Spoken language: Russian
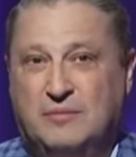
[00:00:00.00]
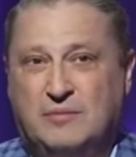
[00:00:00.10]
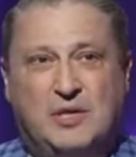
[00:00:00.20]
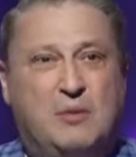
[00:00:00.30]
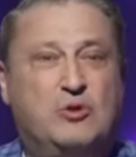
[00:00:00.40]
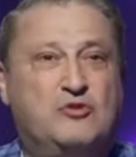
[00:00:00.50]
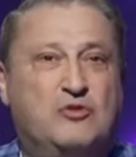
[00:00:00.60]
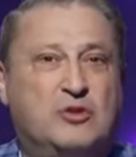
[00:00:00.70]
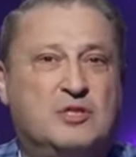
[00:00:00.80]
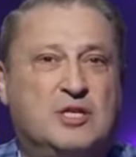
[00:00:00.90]
Меня больше
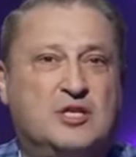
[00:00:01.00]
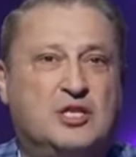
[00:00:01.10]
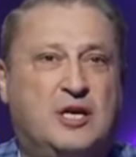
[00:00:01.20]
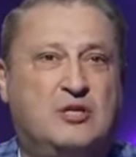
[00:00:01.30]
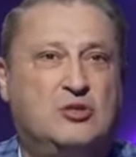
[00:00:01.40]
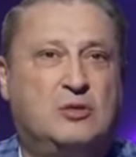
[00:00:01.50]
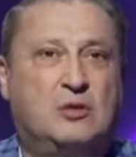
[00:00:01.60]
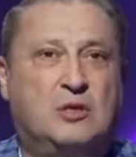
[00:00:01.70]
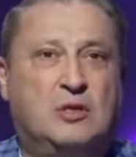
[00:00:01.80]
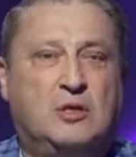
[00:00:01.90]
всего раздражает, что
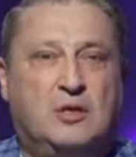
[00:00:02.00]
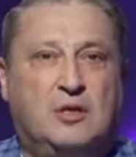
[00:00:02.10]
это